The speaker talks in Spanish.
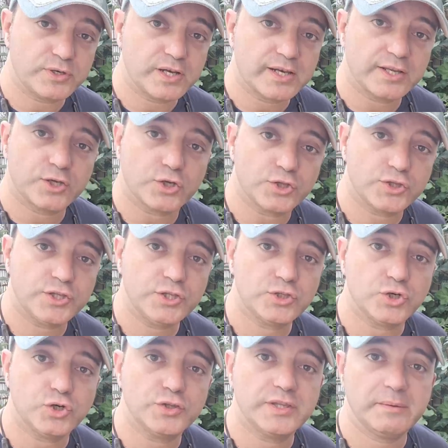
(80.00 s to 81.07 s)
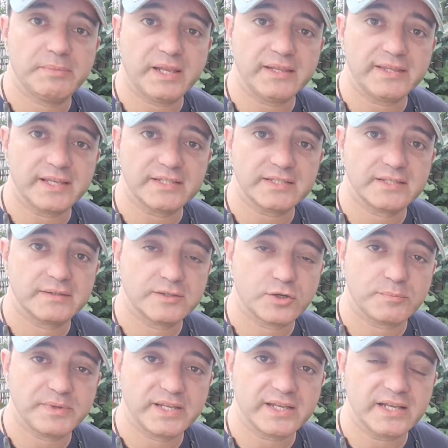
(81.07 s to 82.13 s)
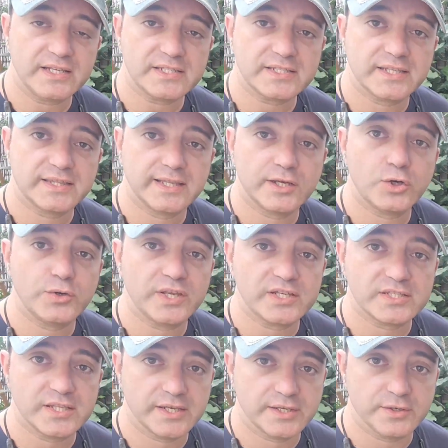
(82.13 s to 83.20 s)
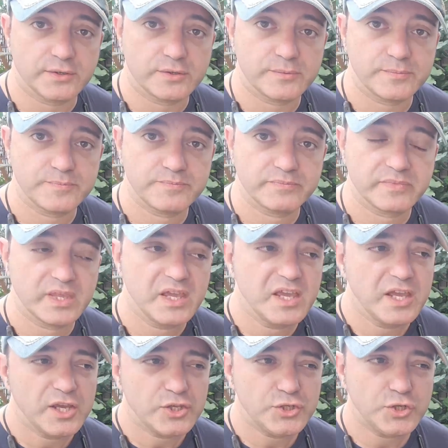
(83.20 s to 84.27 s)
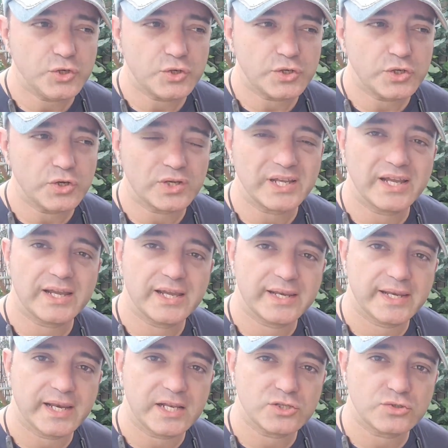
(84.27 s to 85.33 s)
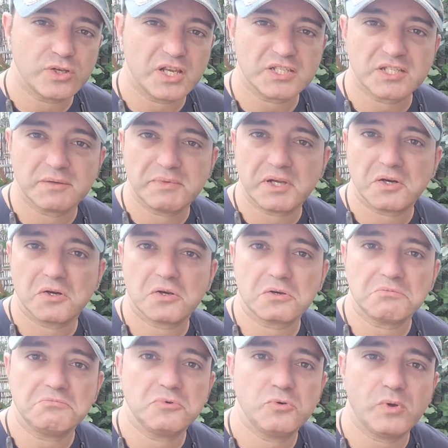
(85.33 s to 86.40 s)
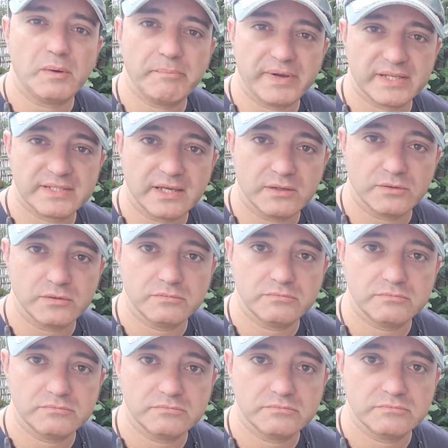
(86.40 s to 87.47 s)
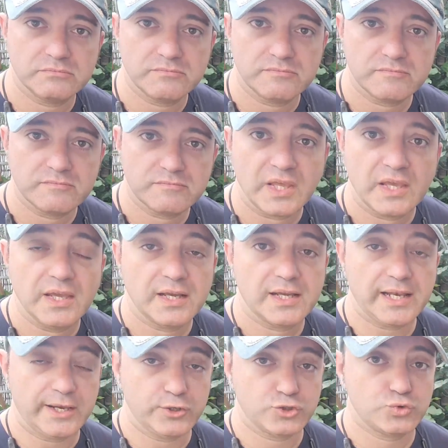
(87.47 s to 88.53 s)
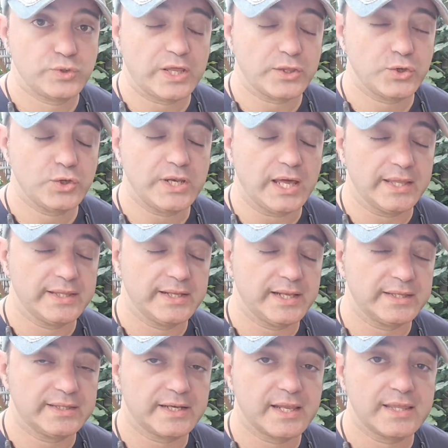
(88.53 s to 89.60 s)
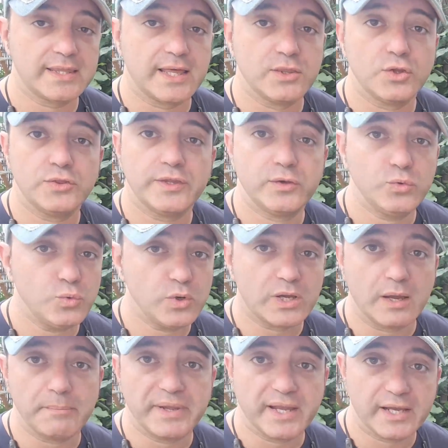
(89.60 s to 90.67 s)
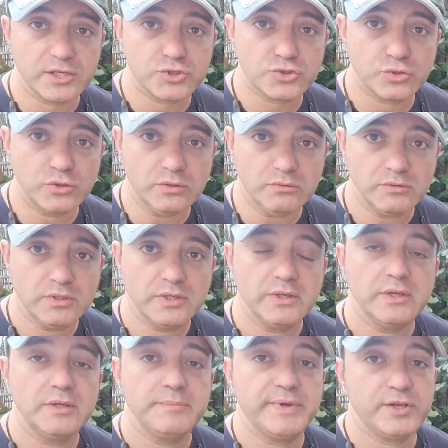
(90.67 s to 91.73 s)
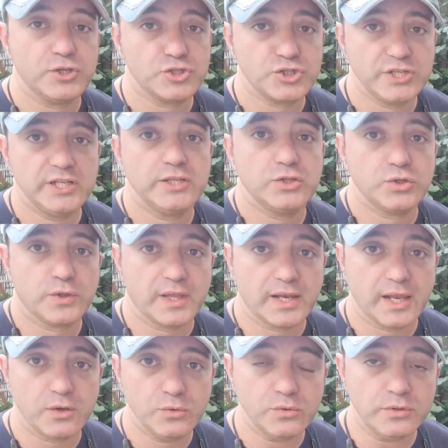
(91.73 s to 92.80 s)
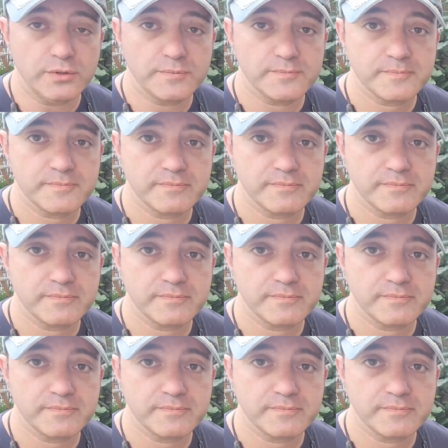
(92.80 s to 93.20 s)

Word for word: por el rinconcito de plantas tropicales que tengo en exterior. Yo creo que en general son las que mejor lo han pasado. Claro, es una zona de la terraza donde nunca pega el sol, pero sí toda la luz.